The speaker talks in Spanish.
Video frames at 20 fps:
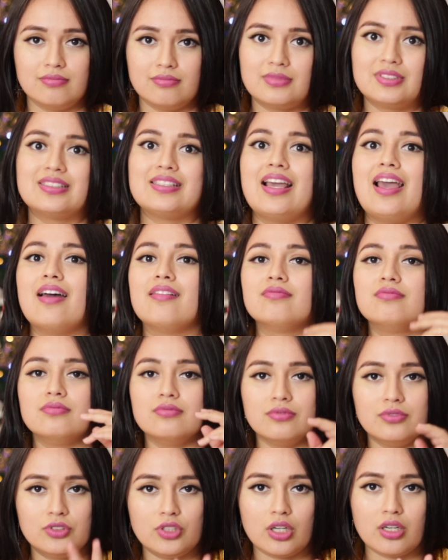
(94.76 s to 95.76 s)
sean
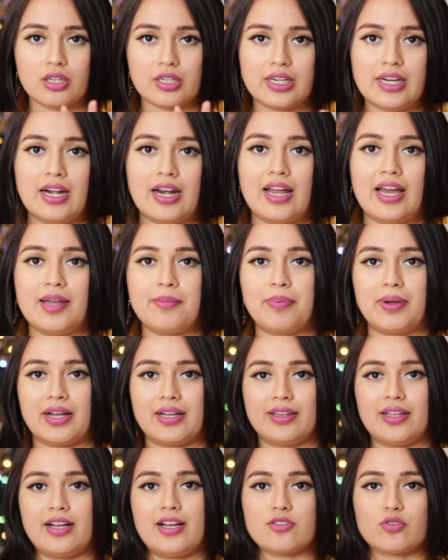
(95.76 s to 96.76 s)
dos ring light para
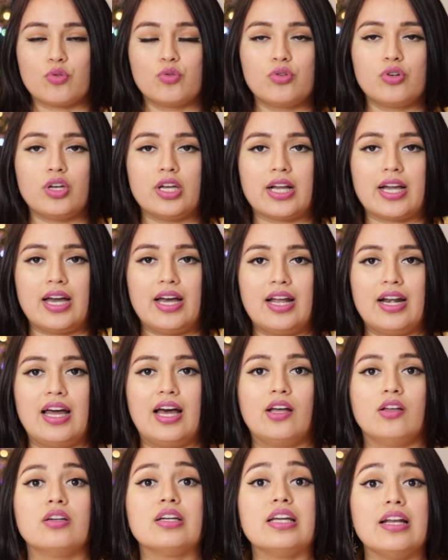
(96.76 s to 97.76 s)
que tengas uno de cada
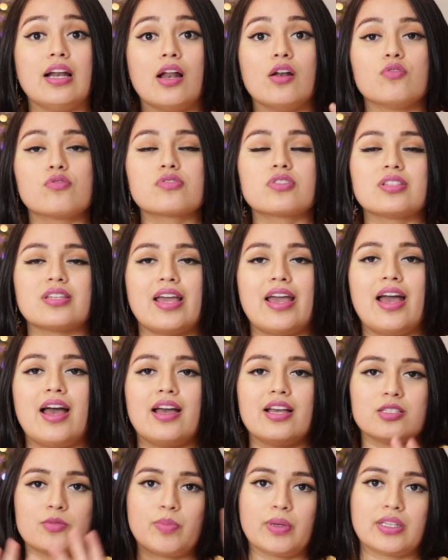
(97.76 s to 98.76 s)
lado y la luz sea
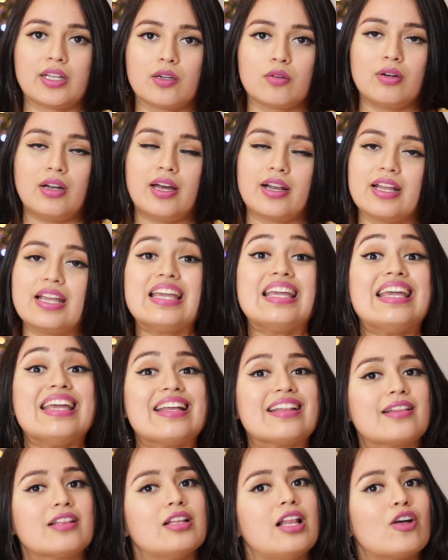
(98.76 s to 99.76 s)
espectacular y
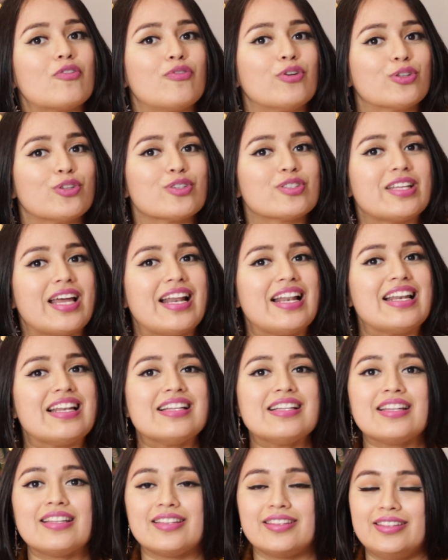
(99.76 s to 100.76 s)
las fotos
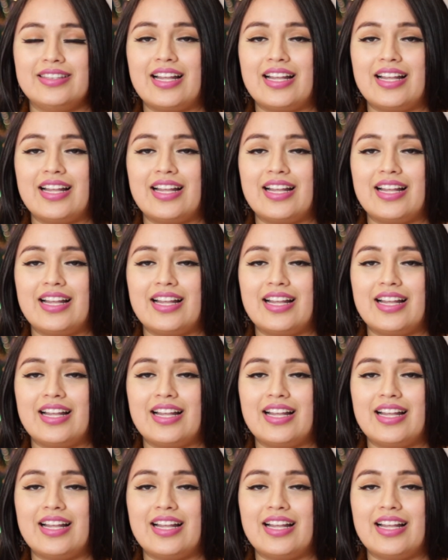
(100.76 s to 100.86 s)
del,